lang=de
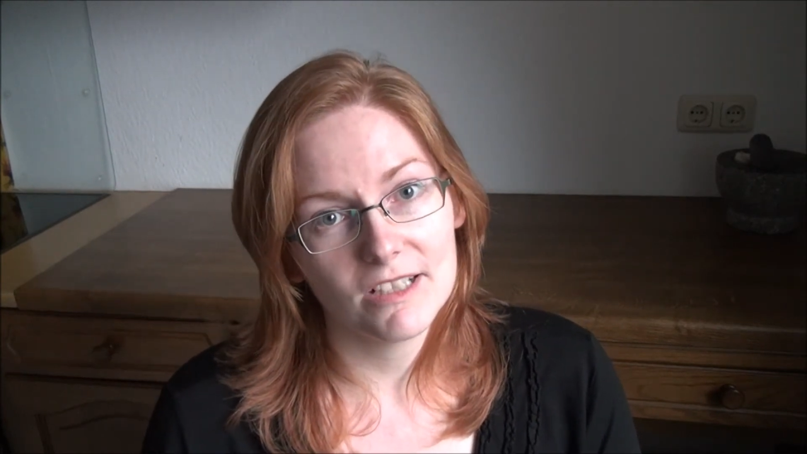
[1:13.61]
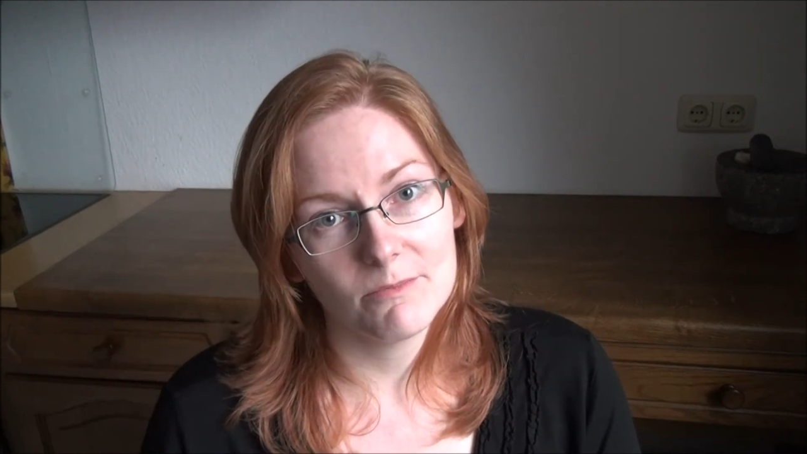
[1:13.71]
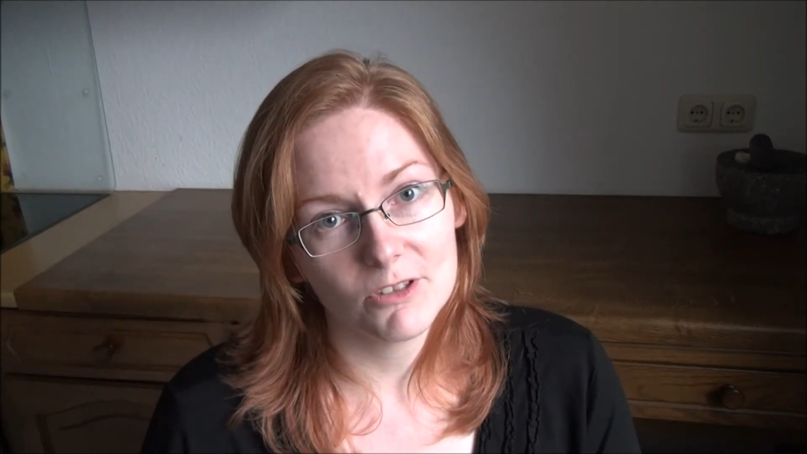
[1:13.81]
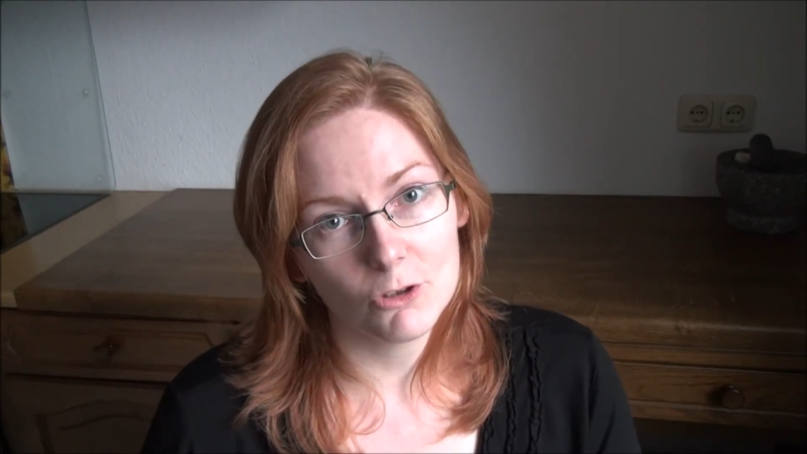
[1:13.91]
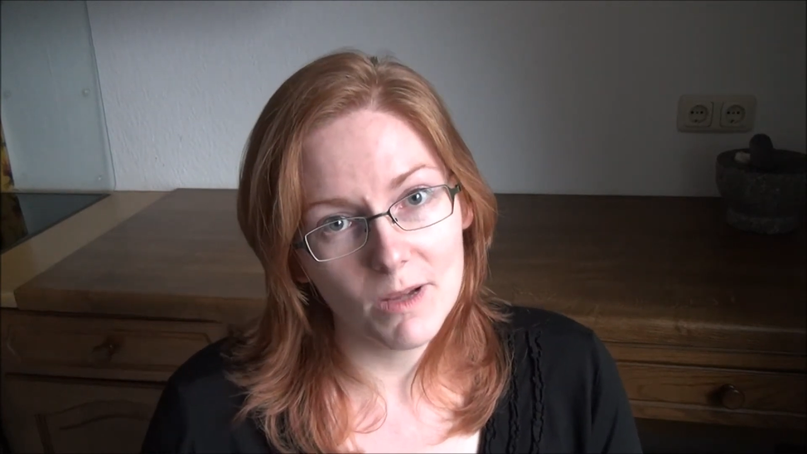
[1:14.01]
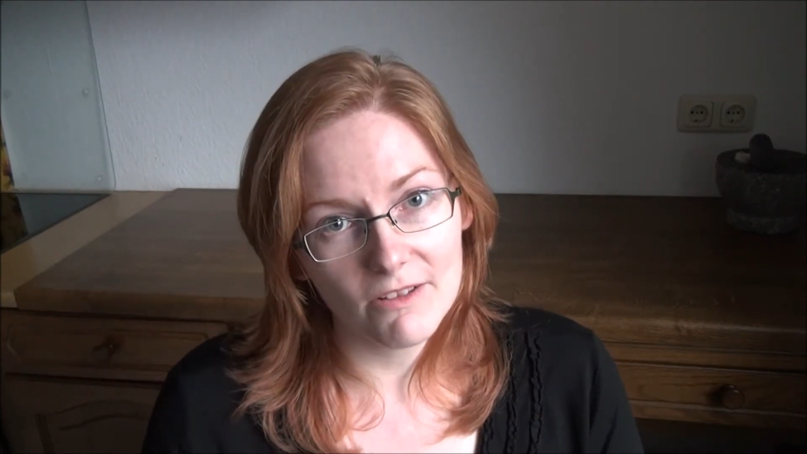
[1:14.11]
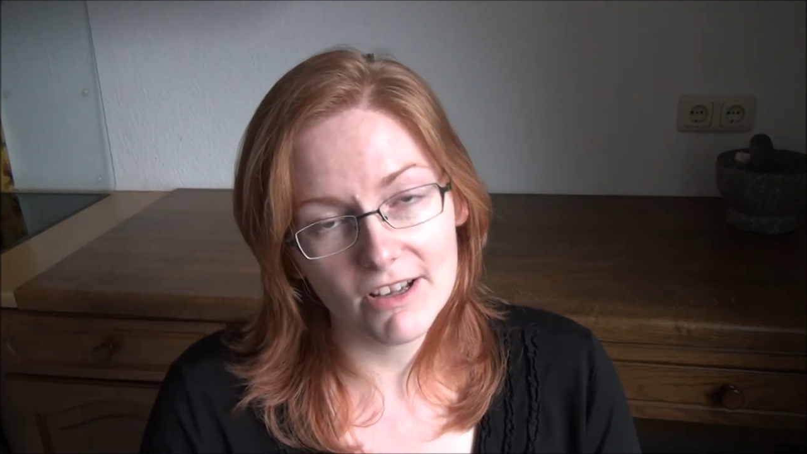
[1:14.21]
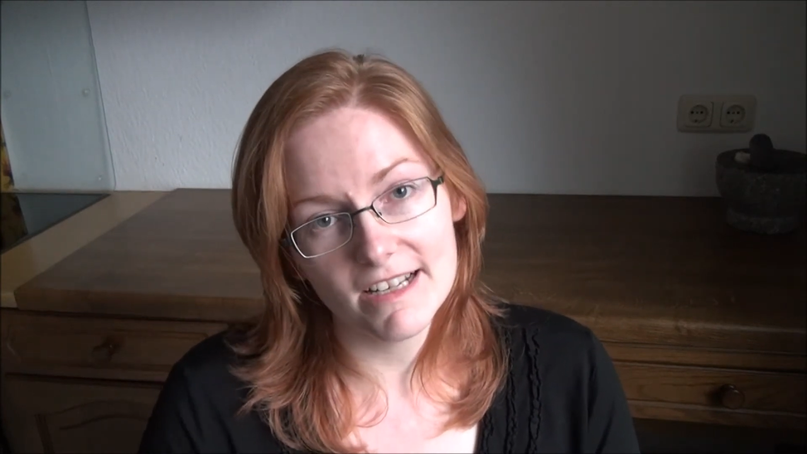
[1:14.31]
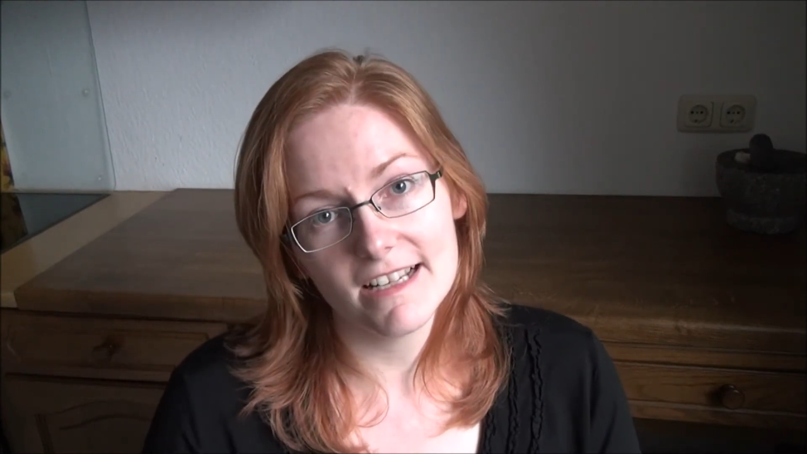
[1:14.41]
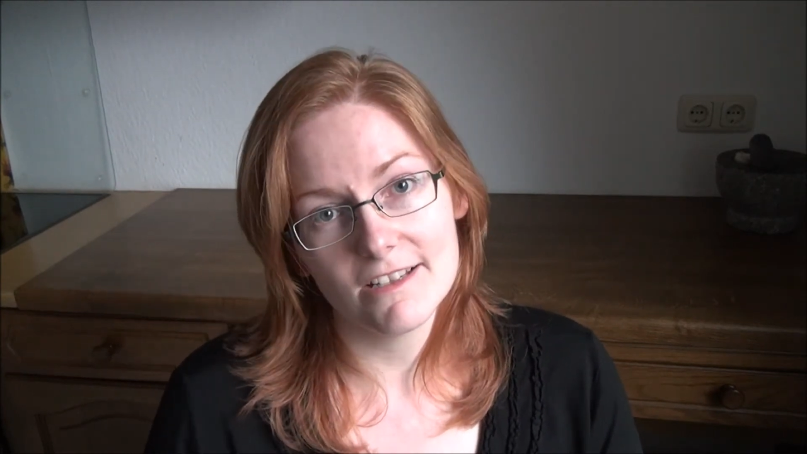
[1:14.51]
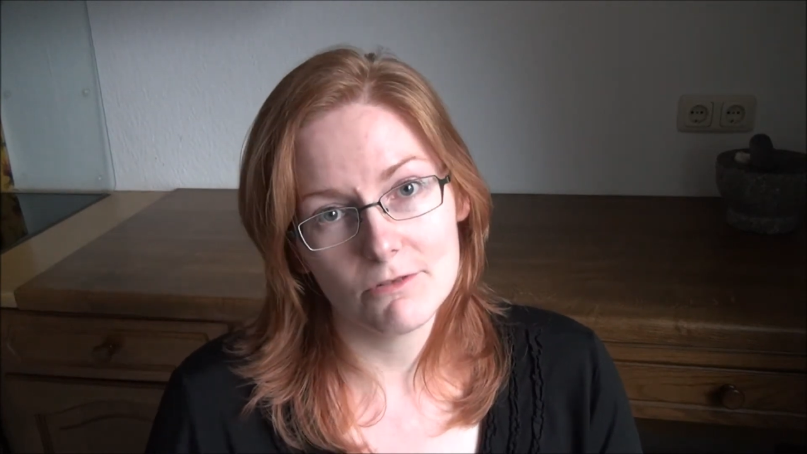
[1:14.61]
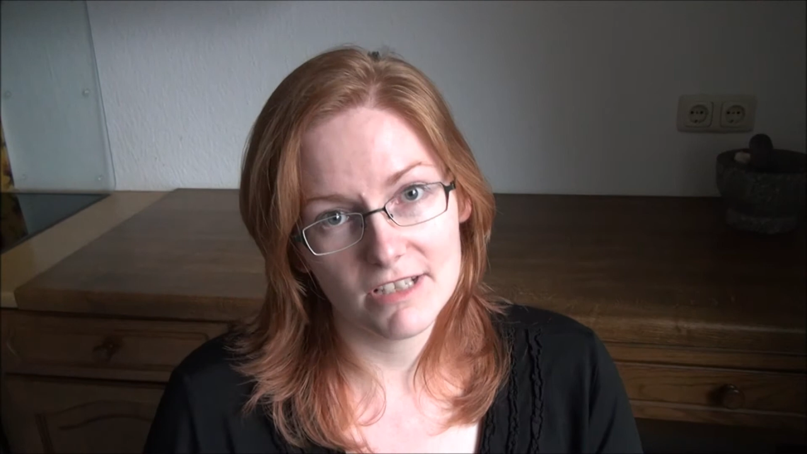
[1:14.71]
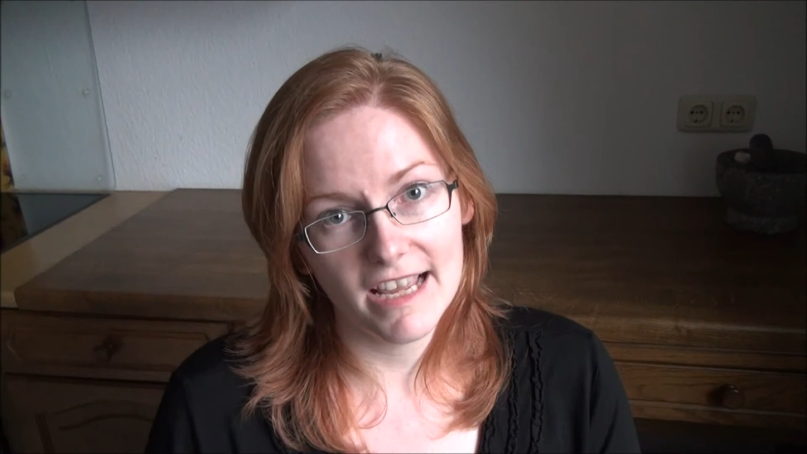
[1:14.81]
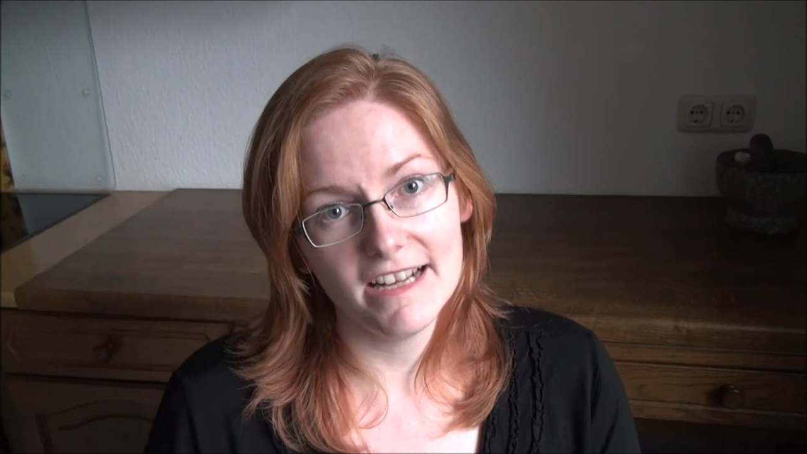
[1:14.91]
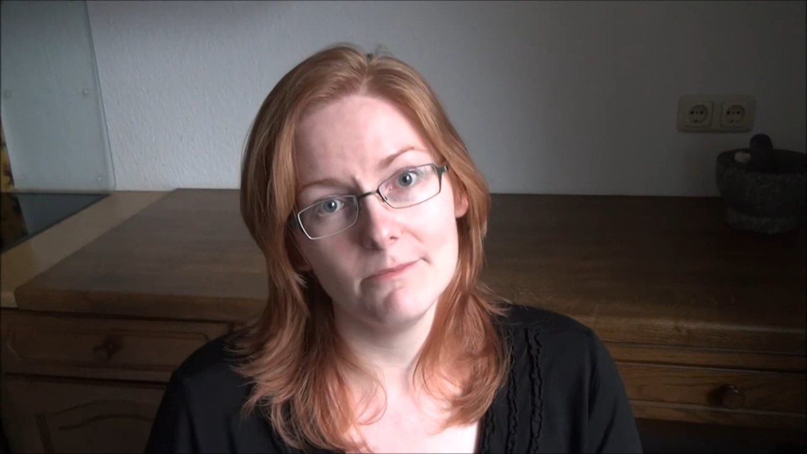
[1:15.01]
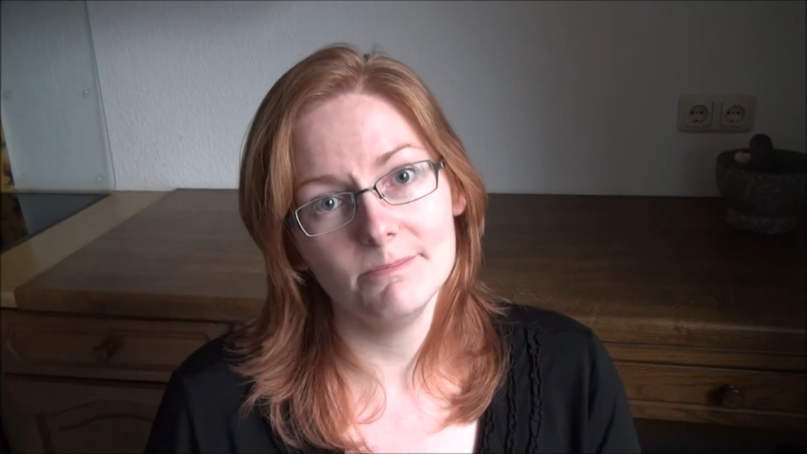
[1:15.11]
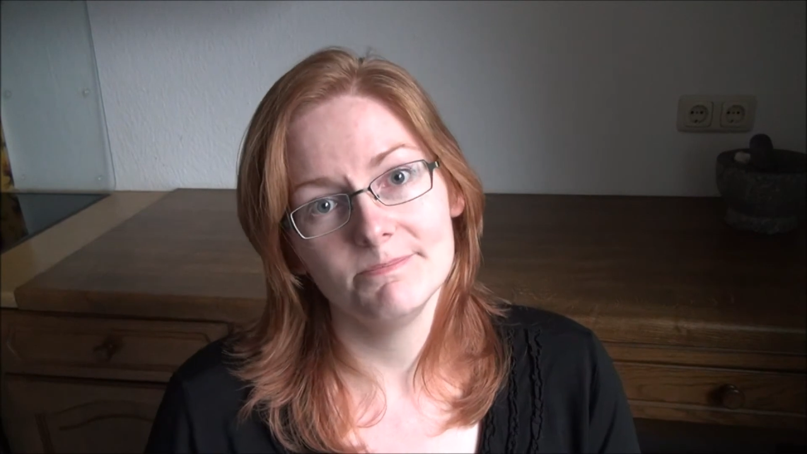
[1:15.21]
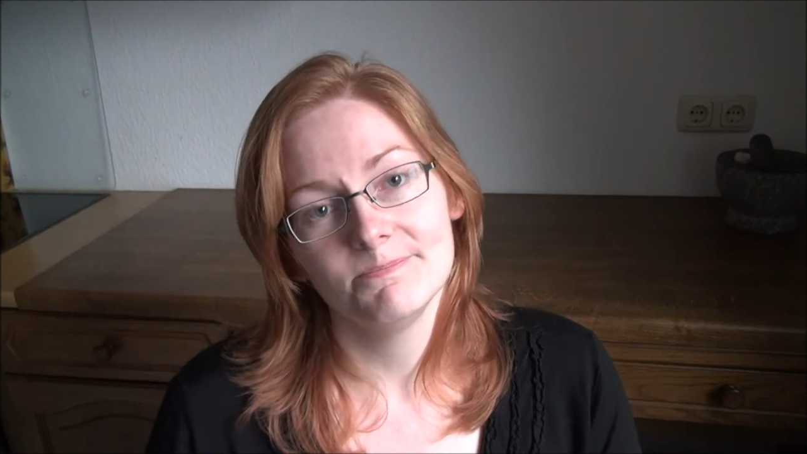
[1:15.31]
dann mit rüberwandern zu seinem.